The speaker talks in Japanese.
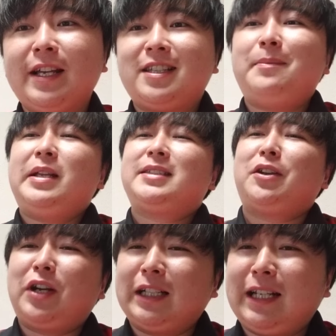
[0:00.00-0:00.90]
攻めてた
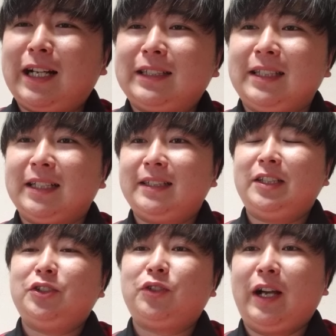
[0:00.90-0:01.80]
のに勝てなかったって
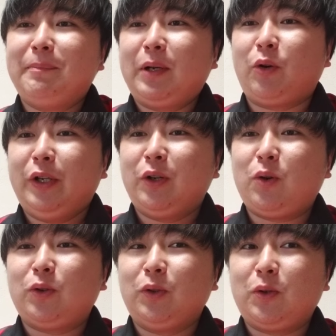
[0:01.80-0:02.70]
いうのが、やっぱりこう、色
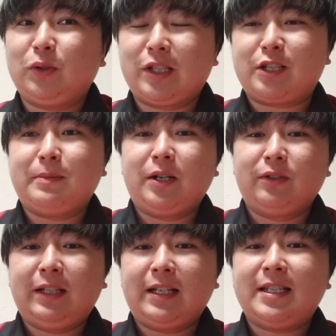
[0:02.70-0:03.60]
濃く残ってしまう
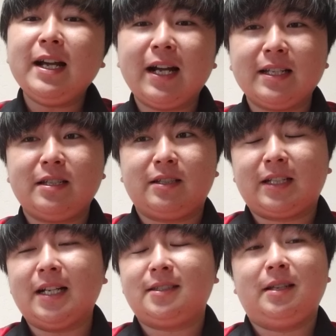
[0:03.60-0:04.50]
ので、じゃあ勝ち、
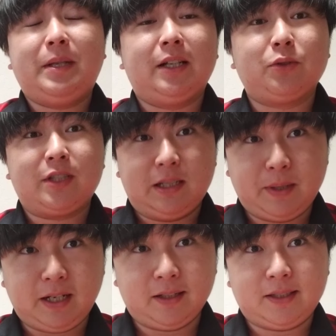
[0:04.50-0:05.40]
勝つためにはどうすれば
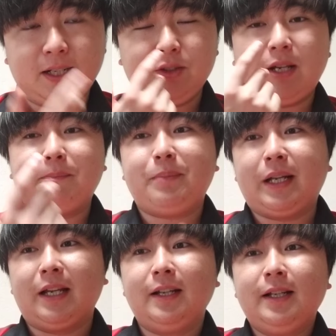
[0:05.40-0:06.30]
いいかってなると、やっぱ
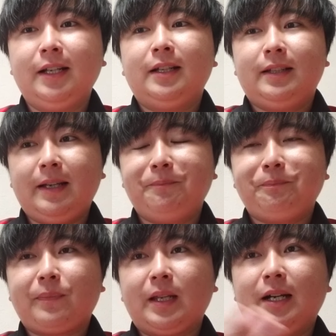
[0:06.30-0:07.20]
り、ね、
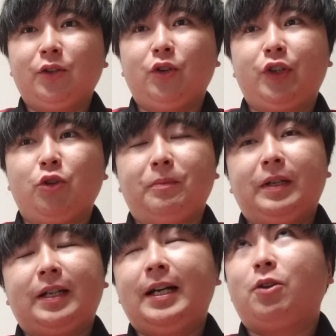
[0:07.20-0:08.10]
あの今
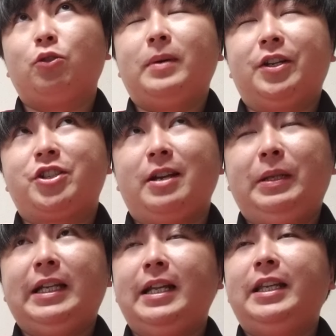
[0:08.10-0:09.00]
日この前の試合み
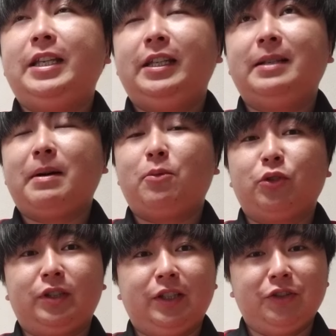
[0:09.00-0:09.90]
たいに引いて守
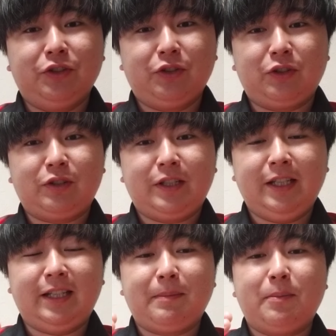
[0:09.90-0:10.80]
るっていう
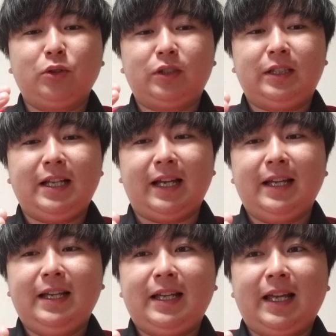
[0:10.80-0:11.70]
引いて守って、
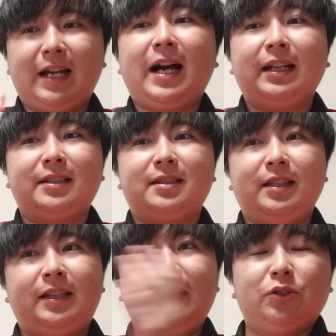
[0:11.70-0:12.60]
えー、か
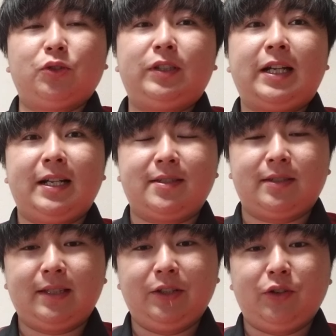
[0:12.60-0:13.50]
1点を取って勝つっ
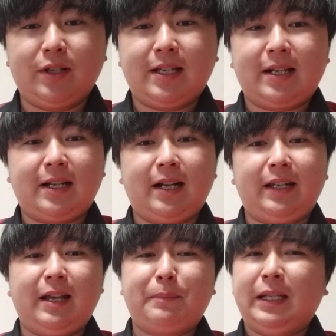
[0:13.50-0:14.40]
ていうようなサッカー
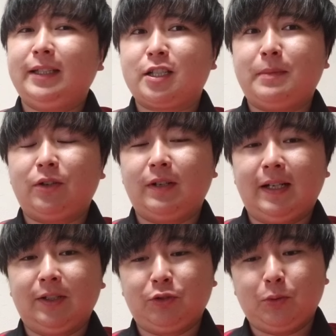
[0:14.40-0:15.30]
にやっぱなってしまうのか
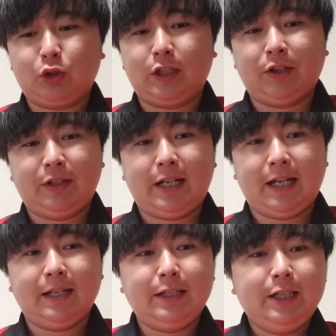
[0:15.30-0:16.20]
なと思ったの
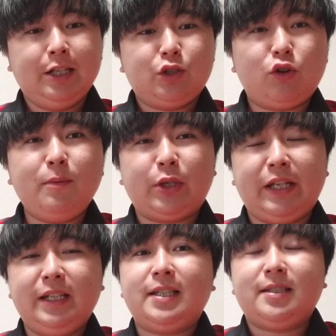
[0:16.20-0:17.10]
でそこはもう気
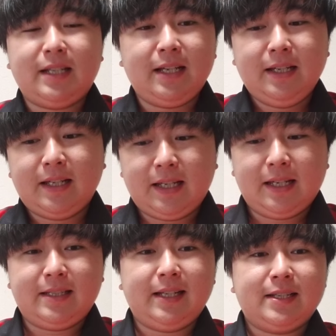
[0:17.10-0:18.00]
にせずね、
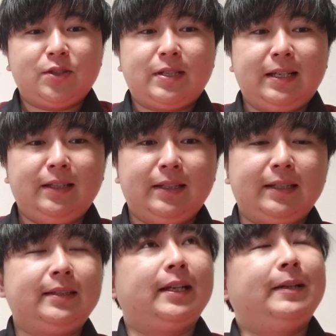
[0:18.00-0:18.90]
えー、セレッソ戦
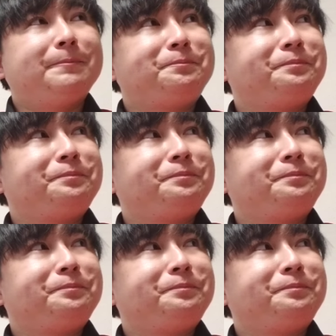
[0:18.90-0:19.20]
だったり